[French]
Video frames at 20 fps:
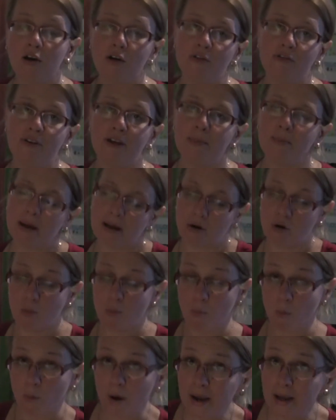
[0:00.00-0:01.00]
euh, fait ben, le
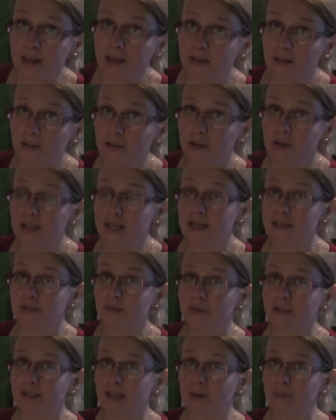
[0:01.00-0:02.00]
moins de
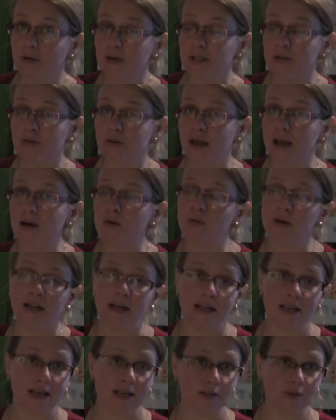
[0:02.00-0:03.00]
liaisons intermoléculaires ou
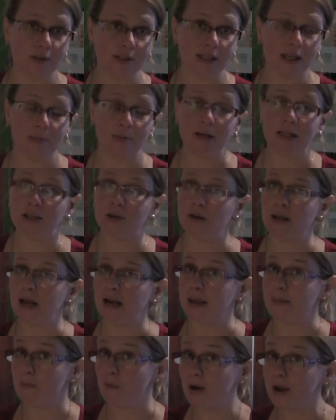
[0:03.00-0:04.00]
les liaisons
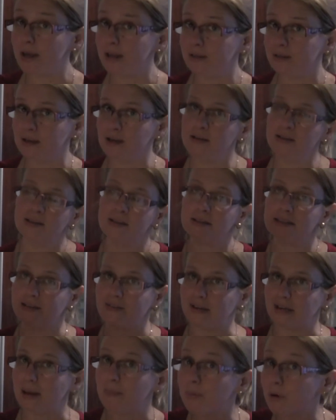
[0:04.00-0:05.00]
intermoléculaires les moins intenses, ça
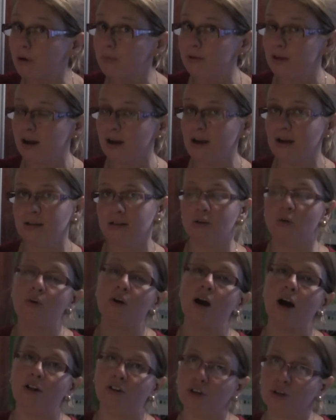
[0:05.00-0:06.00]
va être la première,
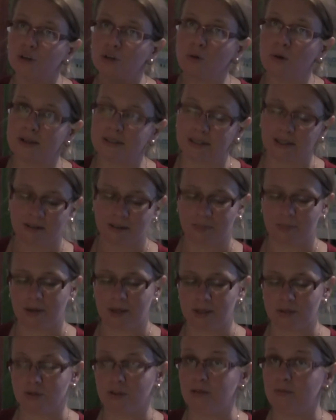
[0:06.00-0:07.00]
donc en ordre croissant de
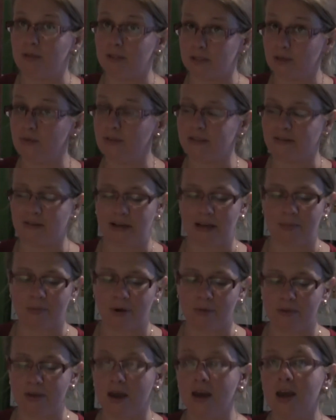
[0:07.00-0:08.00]
température d'ébullition, ça va être la
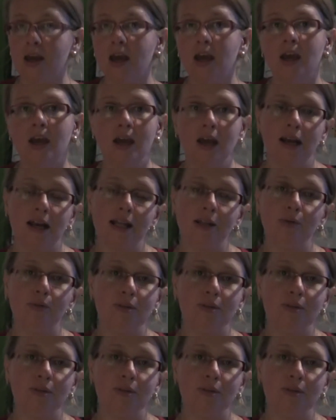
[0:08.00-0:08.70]
première. La